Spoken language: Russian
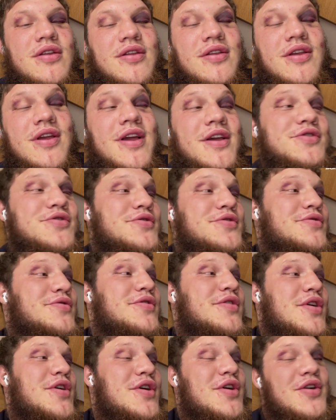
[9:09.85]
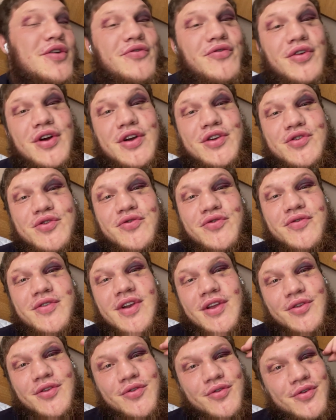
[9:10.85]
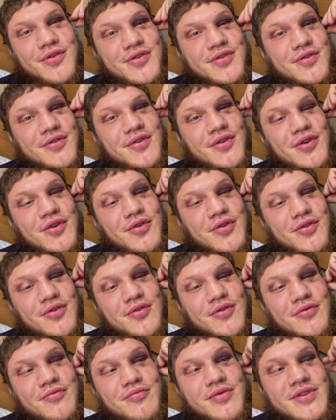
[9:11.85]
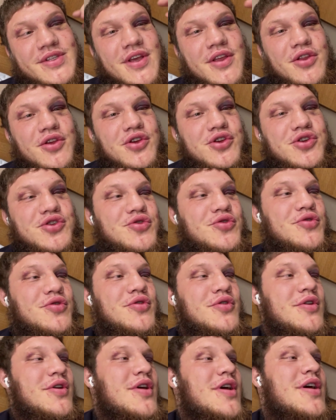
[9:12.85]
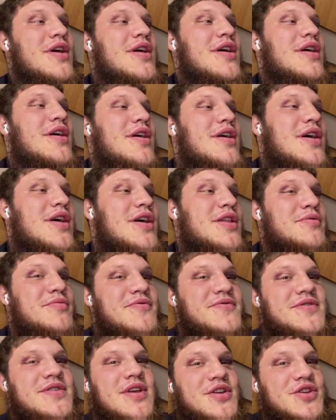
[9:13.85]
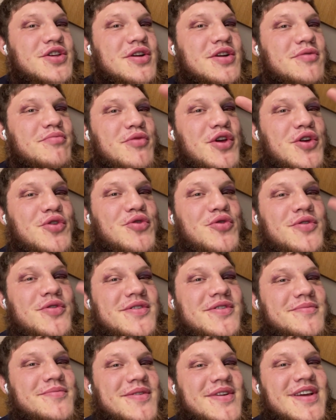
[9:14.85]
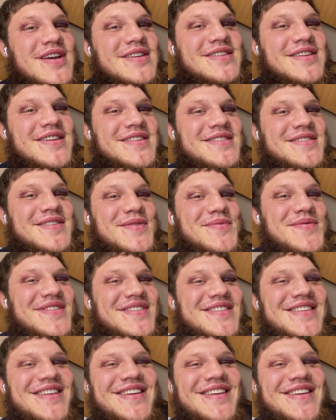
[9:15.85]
Я еще выхожу в клетку, еще я постоянно ищу. Она мне всегда чик маякует, типа, я здесь на месте.